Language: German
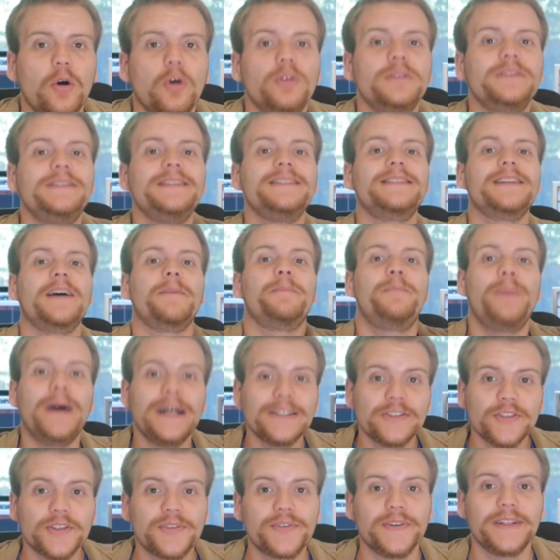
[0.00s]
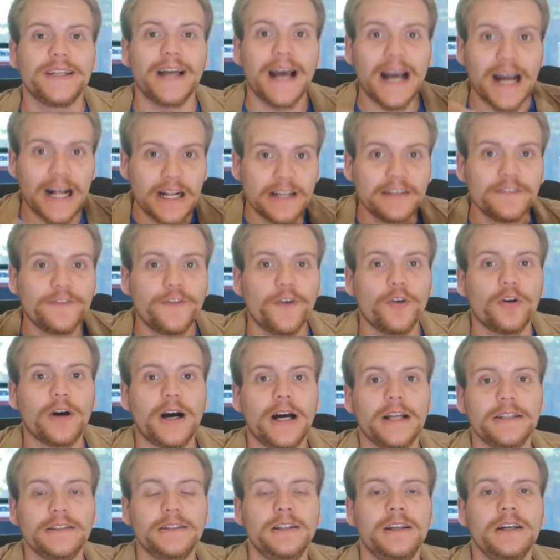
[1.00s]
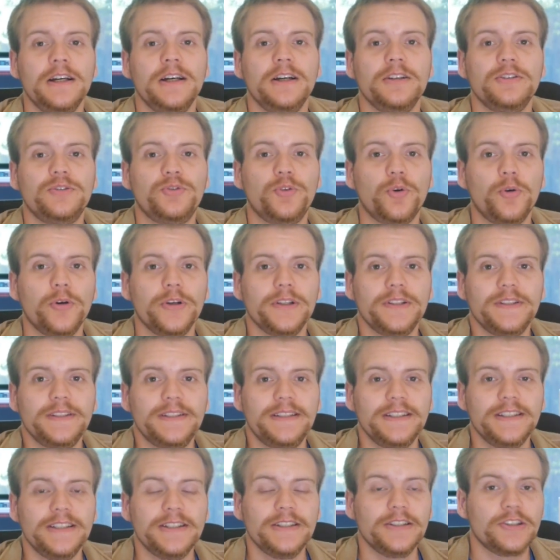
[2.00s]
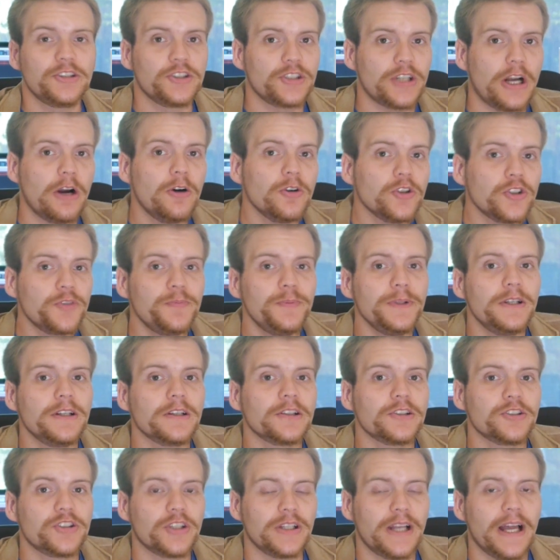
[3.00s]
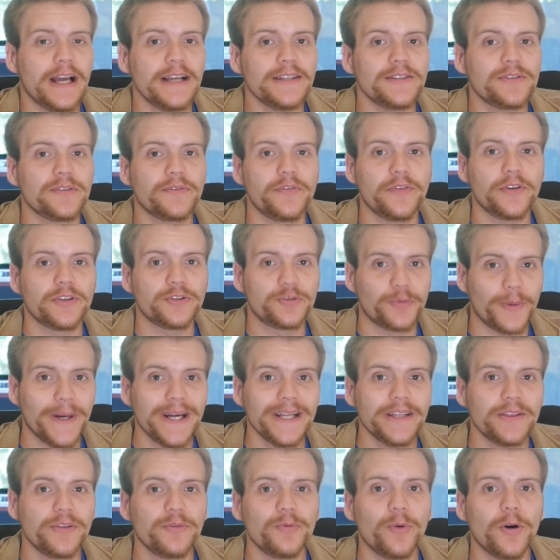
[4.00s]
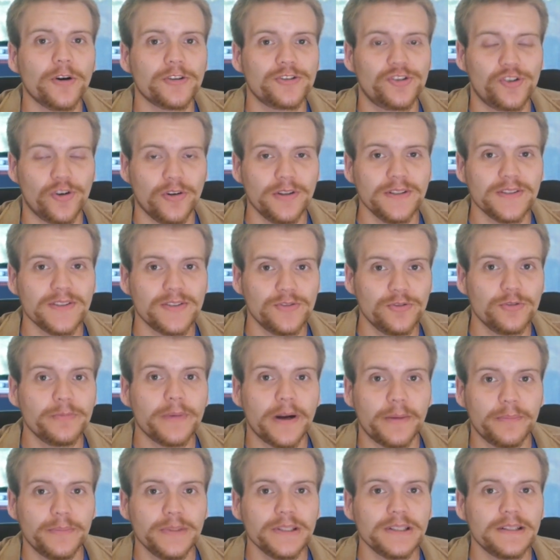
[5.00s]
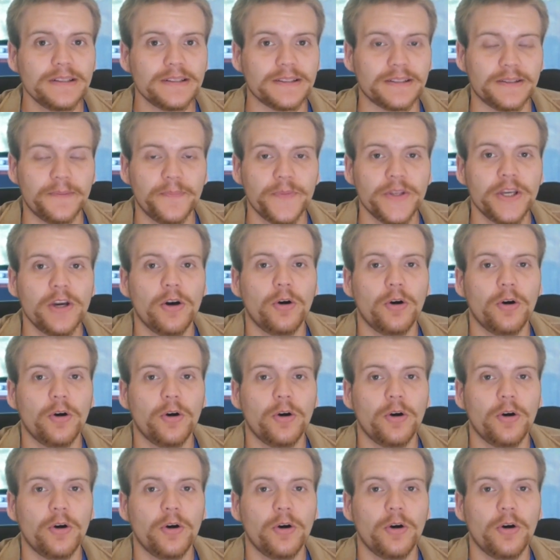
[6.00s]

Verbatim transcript: Und dieser Pathos wird allen voran durch die schauspielerische Leistung von Dwayne The Rock Johnson übermittelt.